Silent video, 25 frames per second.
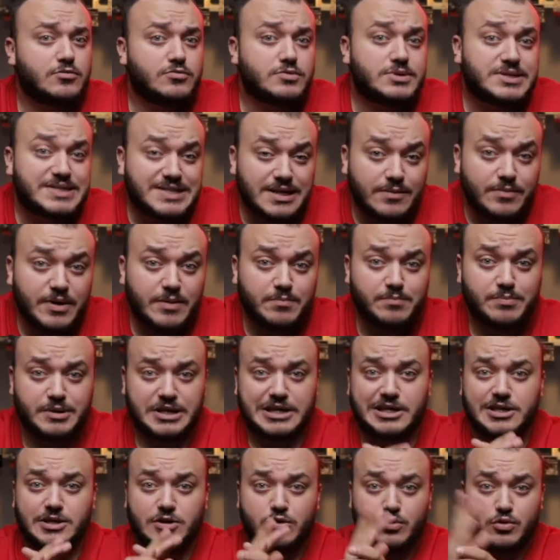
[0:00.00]
والسبب
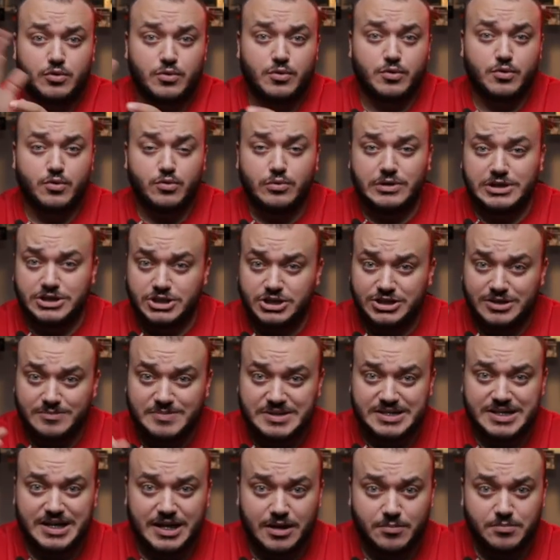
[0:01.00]
انه ضوء
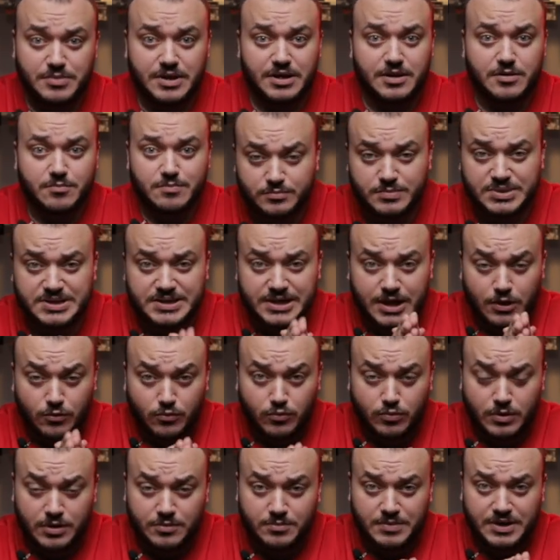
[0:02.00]
الشمس الابيض
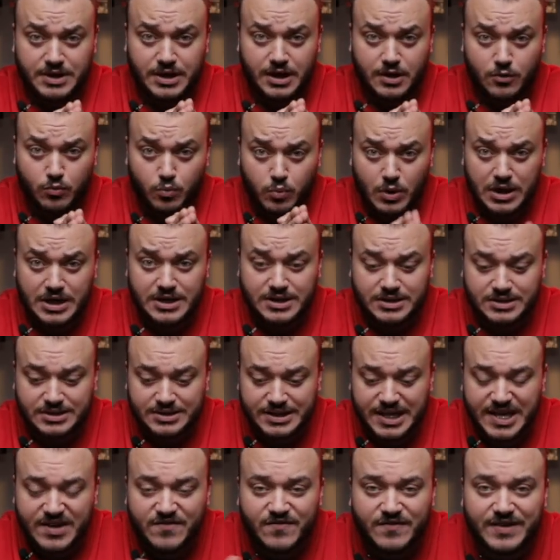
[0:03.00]
بتكون من الوان
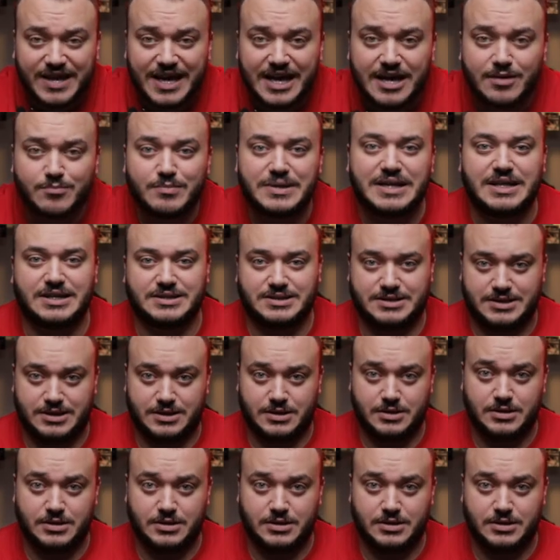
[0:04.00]
الطيف كامله